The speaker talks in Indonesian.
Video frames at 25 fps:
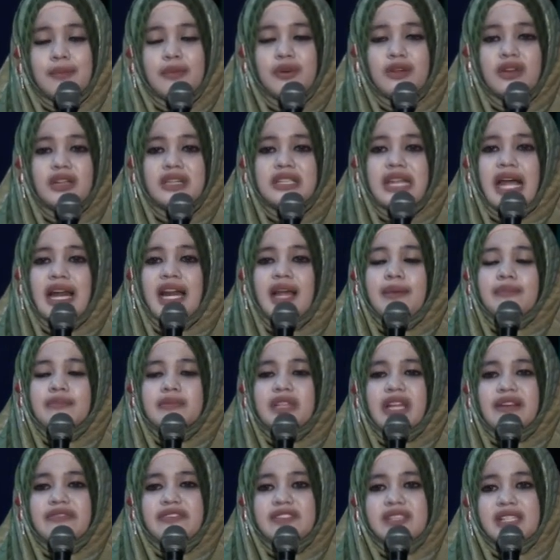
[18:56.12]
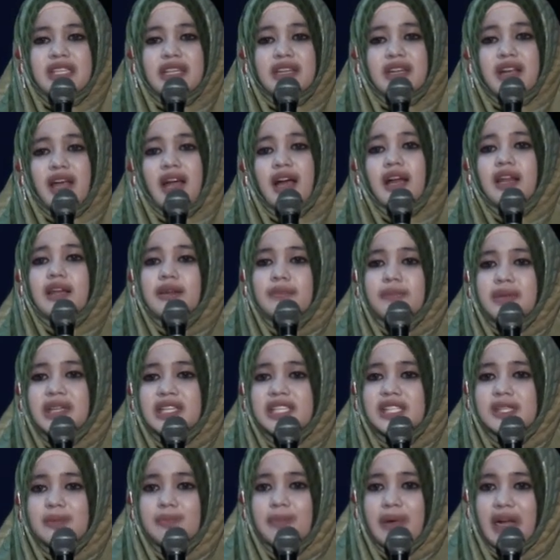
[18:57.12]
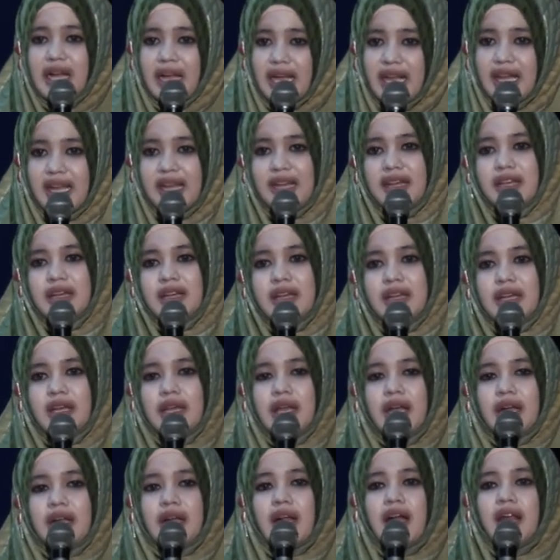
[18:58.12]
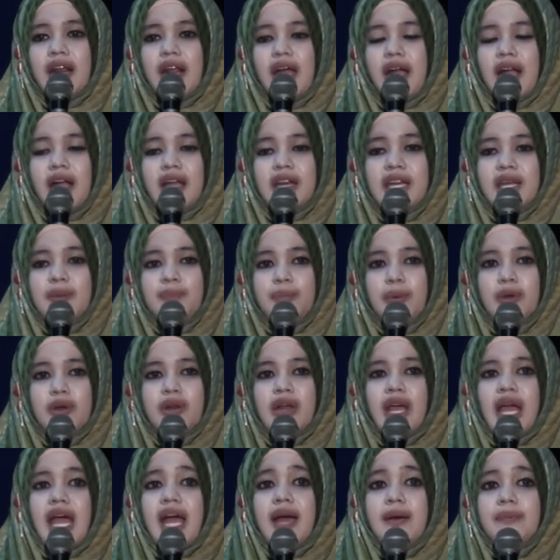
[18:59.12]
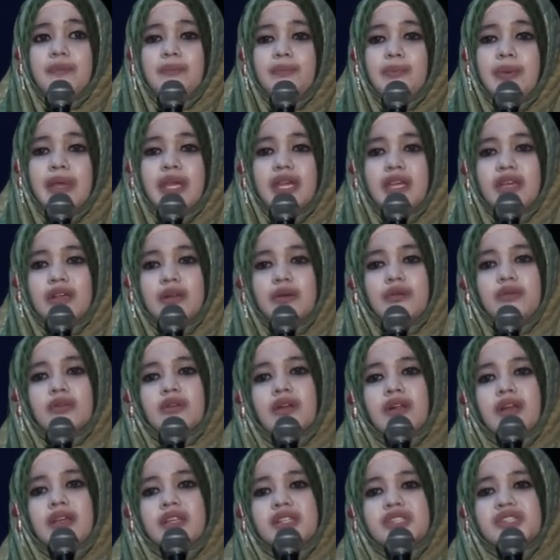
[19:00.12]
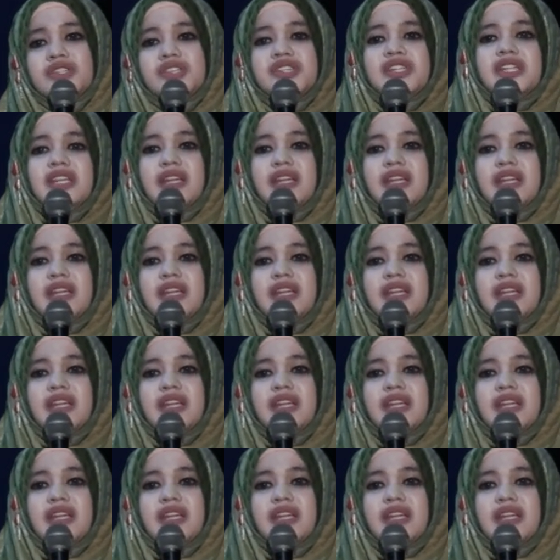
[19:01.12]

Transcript: Mulon dalam tafsir Al-Misbah karanganipun Abi Quraisy